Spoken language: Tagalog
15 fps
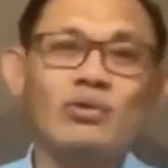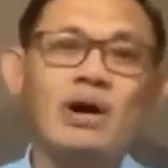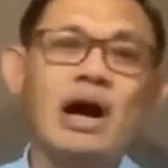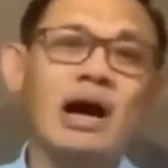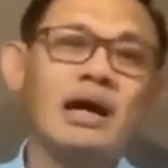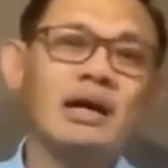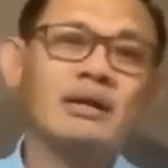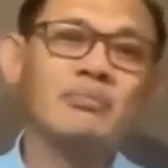yung
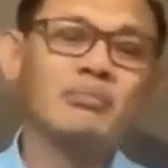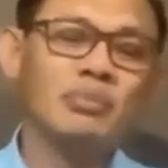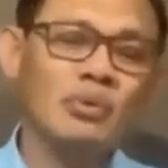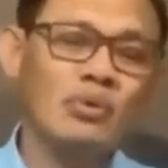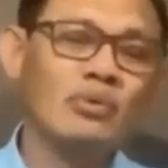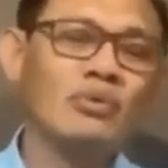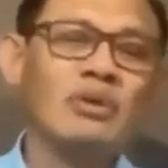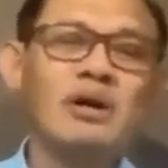akin
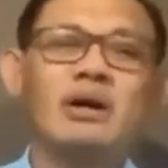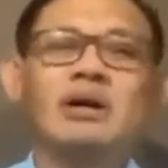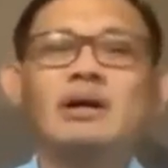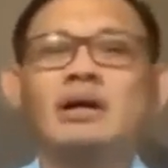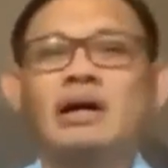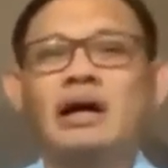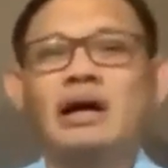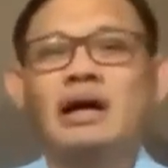pong
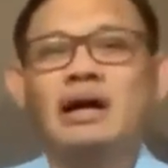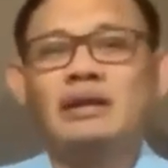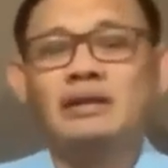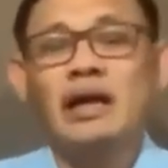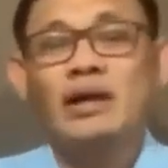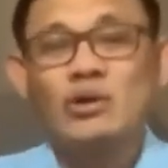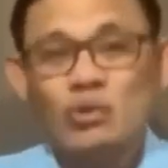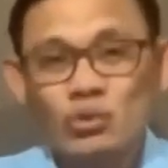uh,
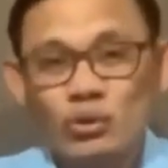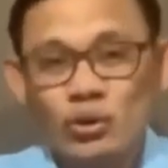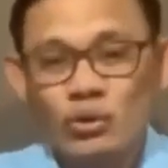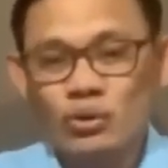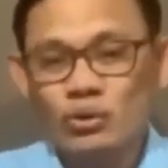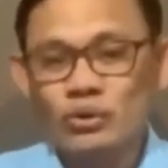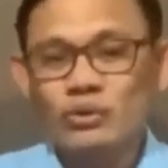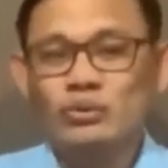
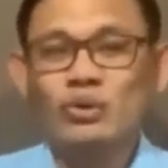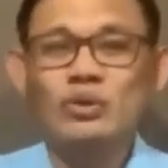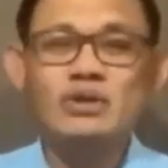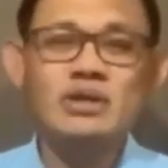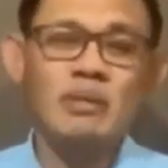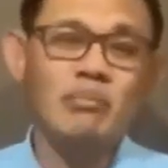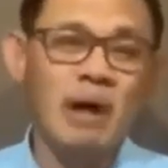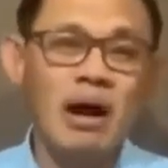naihulog
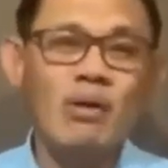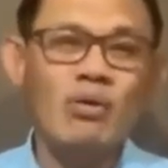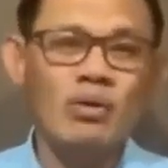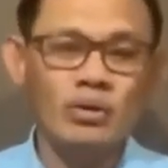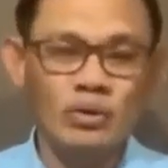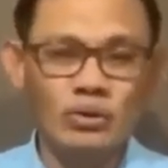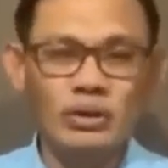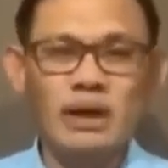doon sa
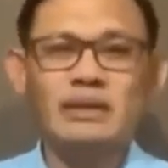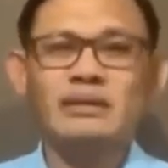bangkong yun.